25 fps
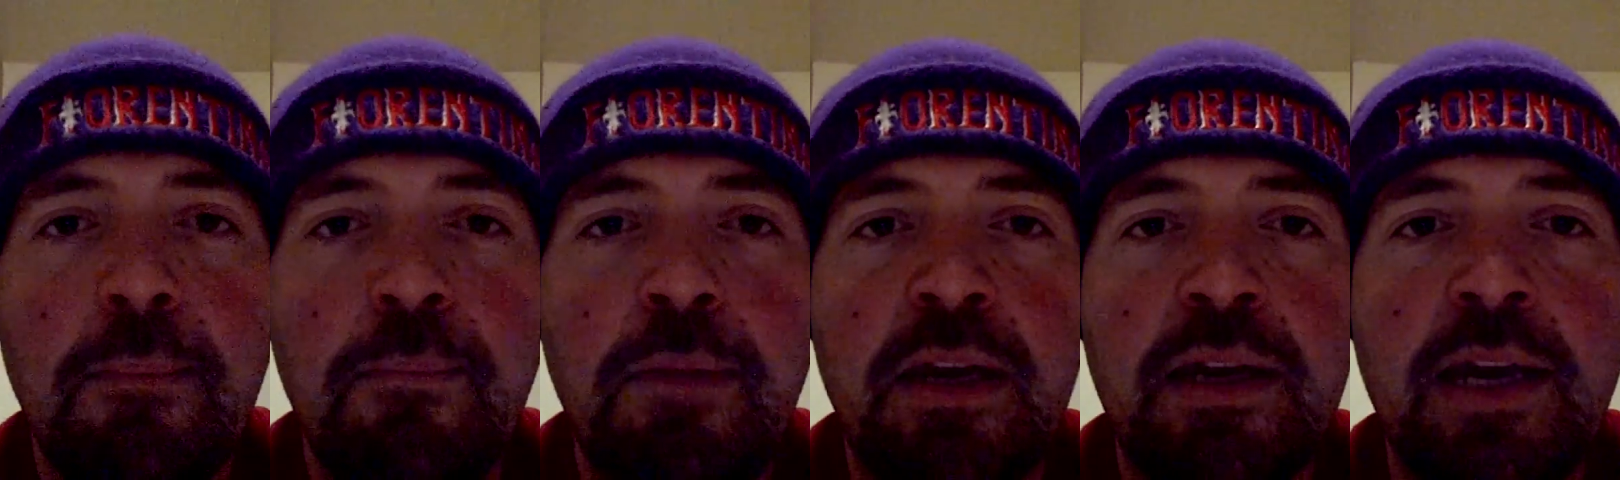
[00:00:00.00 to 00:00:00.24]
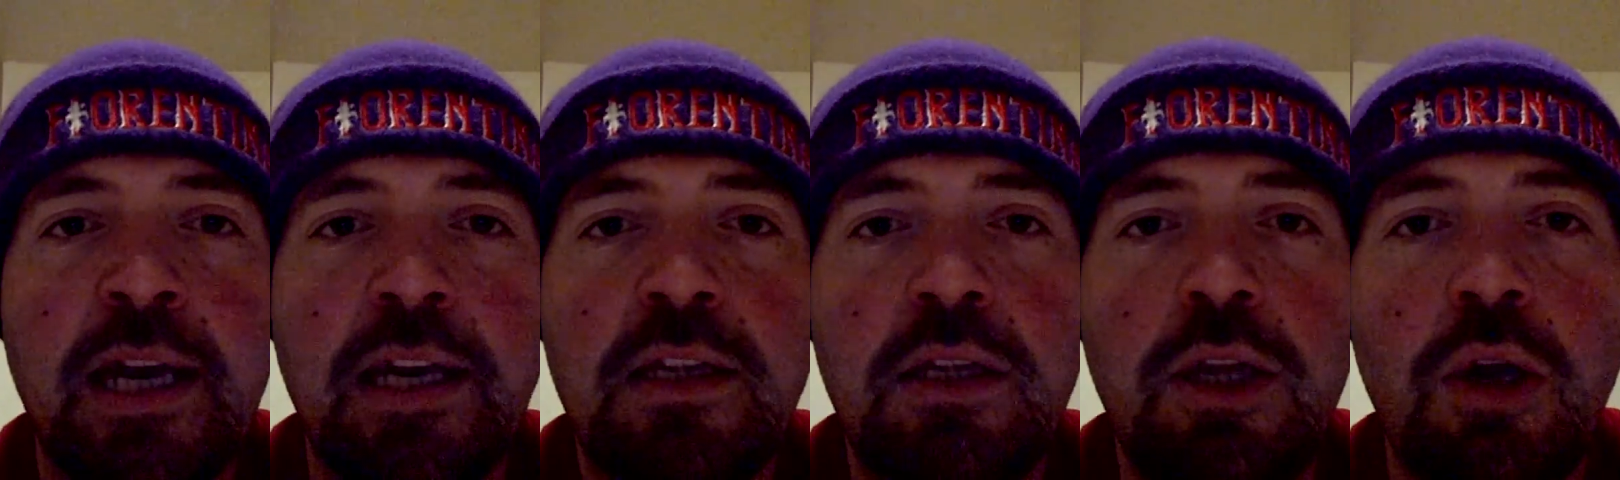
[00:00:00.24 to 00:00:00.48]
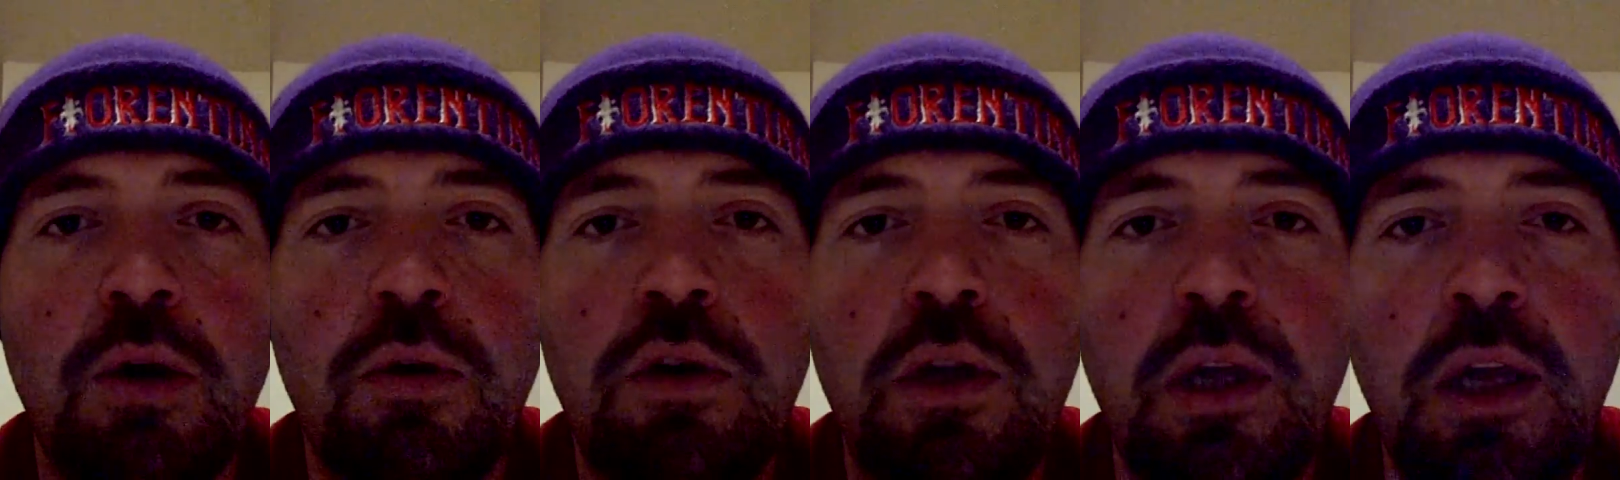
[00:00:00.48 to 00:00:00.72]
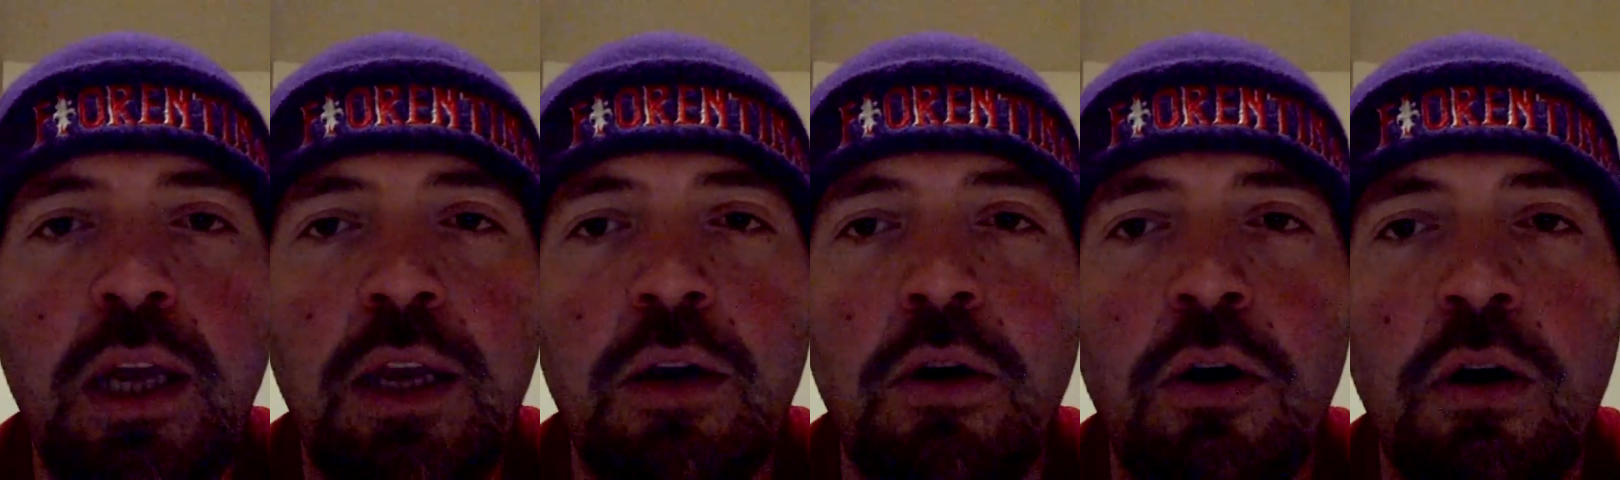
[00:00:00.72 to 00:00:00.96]
perché
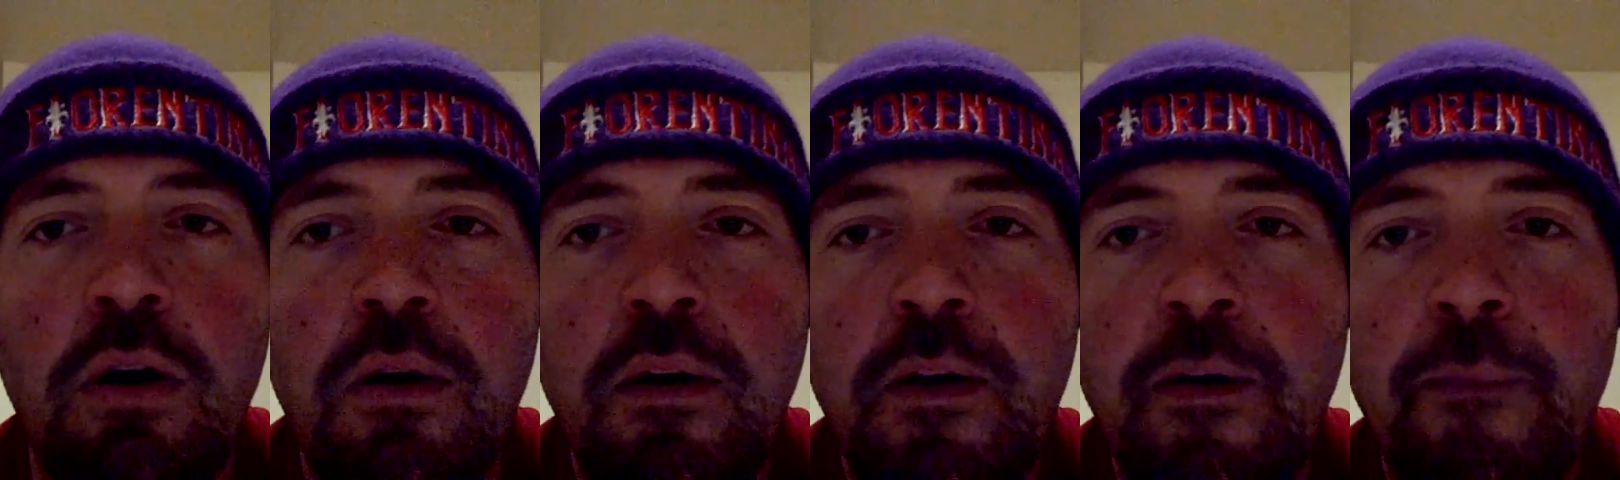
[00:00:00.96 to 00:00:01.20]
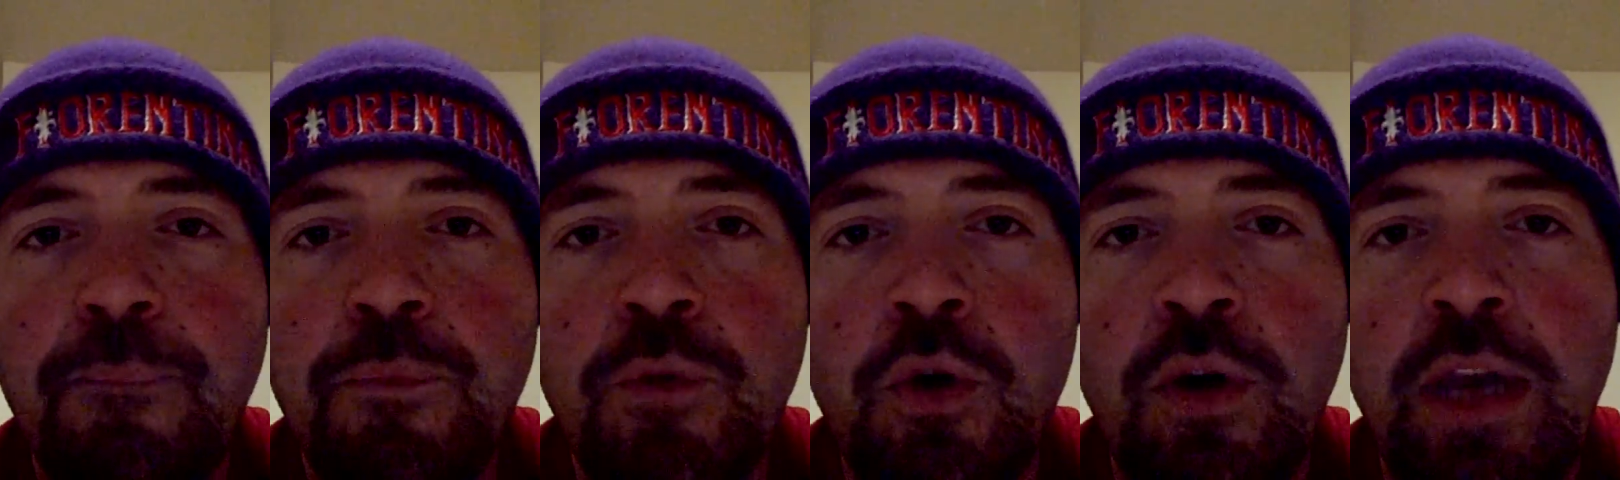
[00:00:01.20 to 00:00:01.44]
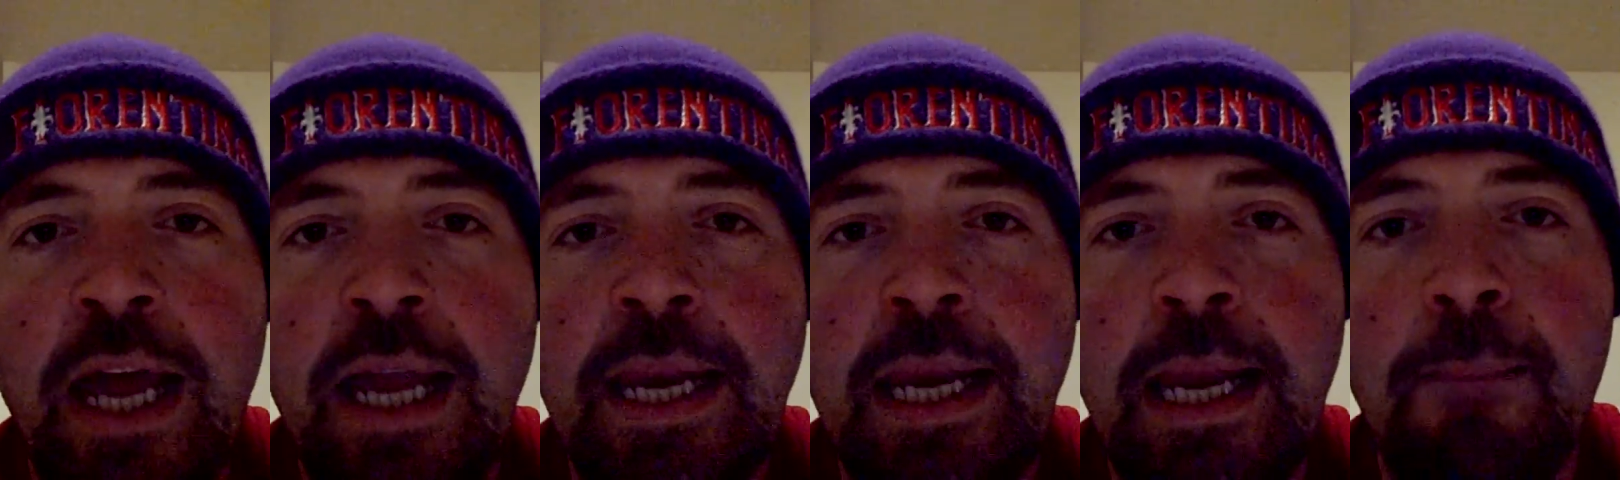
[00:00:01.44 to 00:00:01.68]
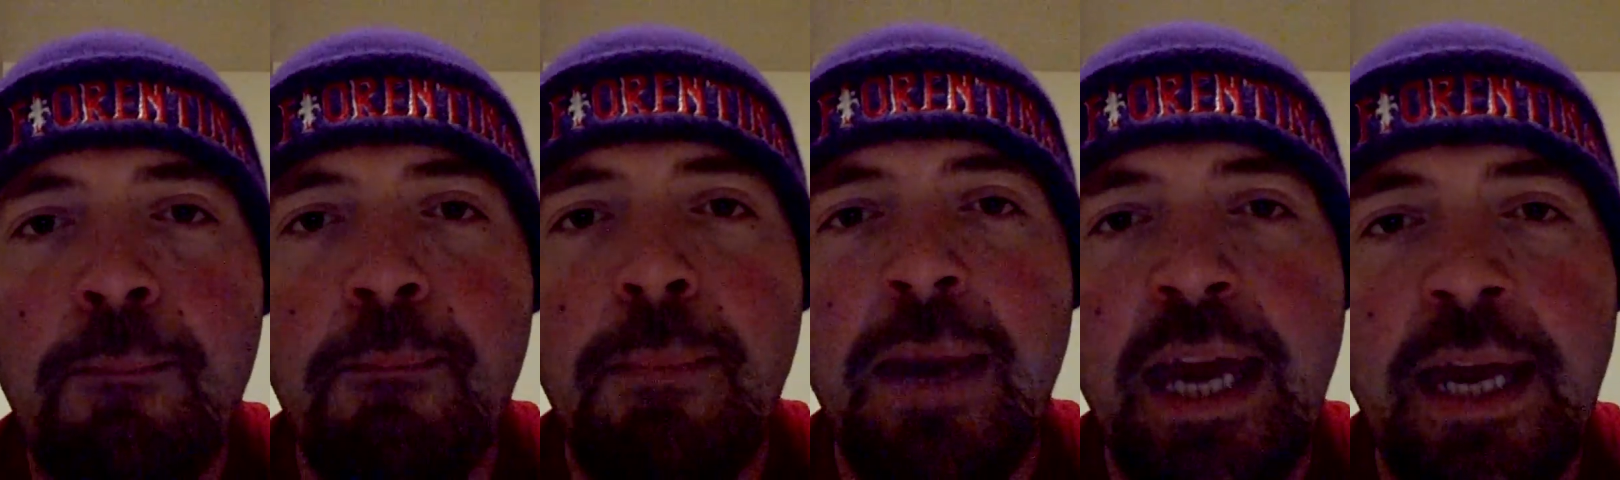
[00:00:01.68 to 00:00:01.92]
Teotino non è
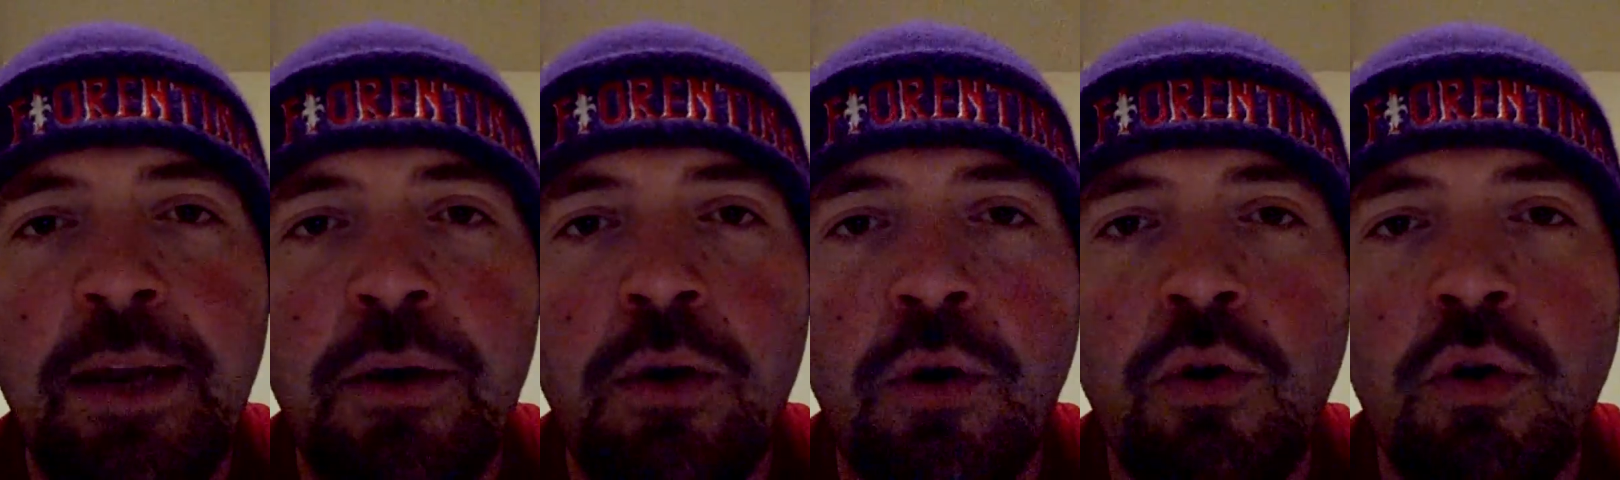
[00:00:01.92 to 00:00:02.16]
nemmeno,